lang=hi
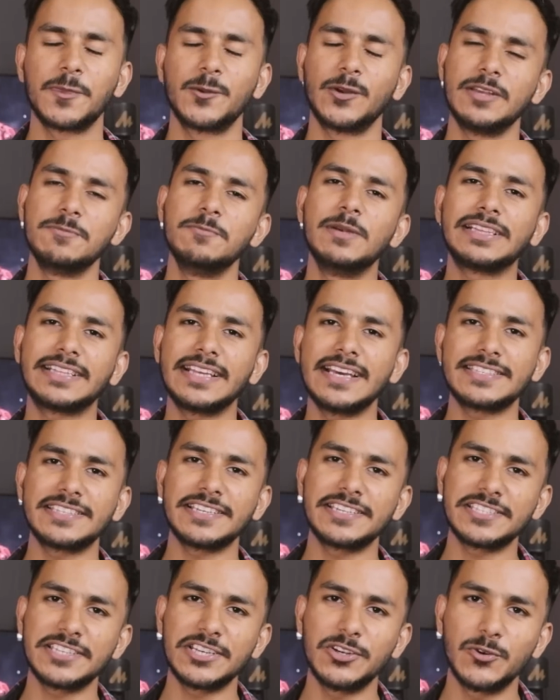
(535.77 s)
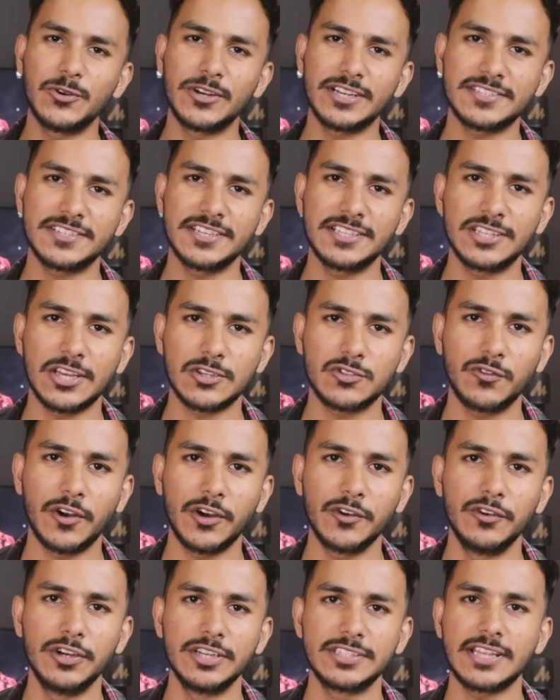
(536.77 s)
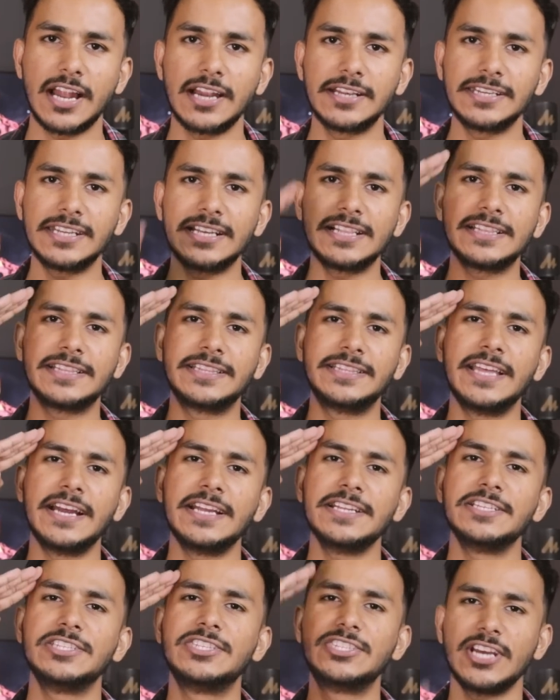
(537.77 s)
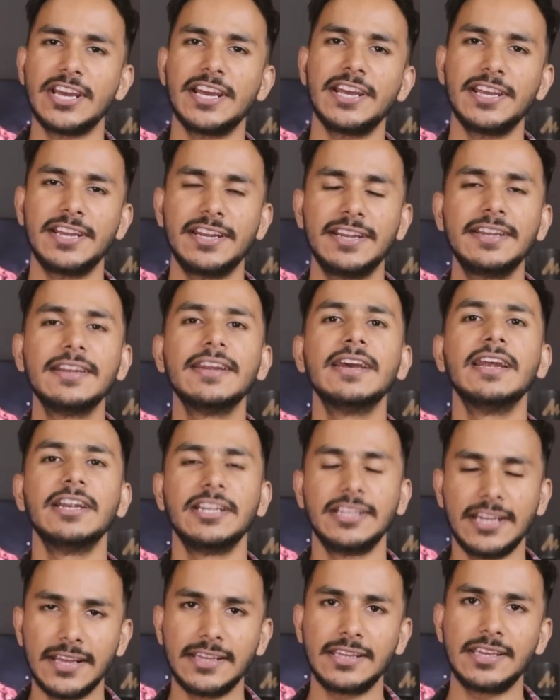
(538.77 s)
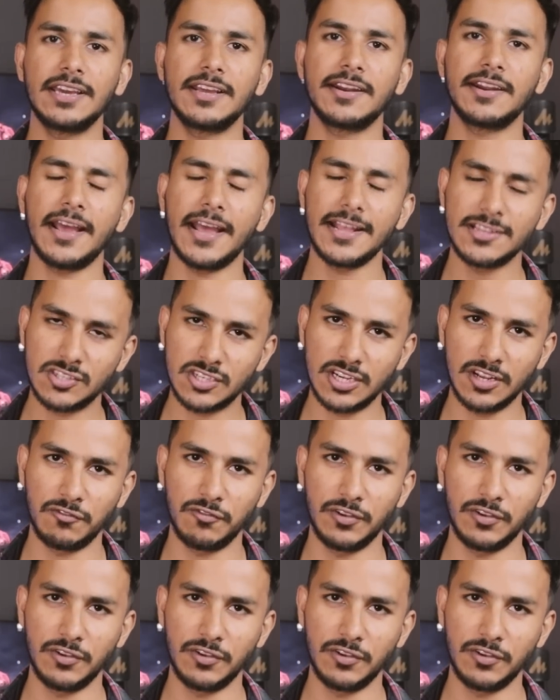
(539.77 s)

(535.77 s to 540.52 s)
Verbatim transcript: सो एंड मिलते हैं ऐसे किसी न्यू इंटरेस्टिंग दस फाड़ वीडियो साथ टिल देन जय हिंद टेक केयर एंड स्टे